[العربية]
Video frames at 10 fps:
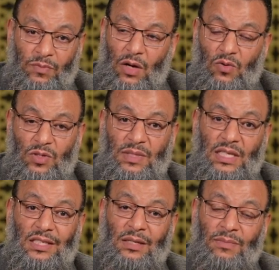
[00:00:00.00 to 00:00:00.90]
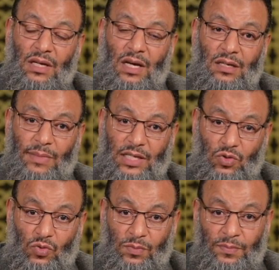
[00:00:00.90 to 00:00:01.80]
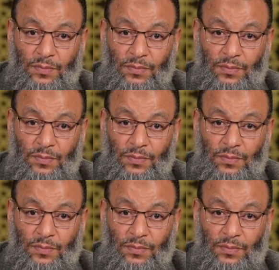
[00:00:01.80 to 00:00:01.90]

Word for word: نأخذ من الدين من غير المعصوم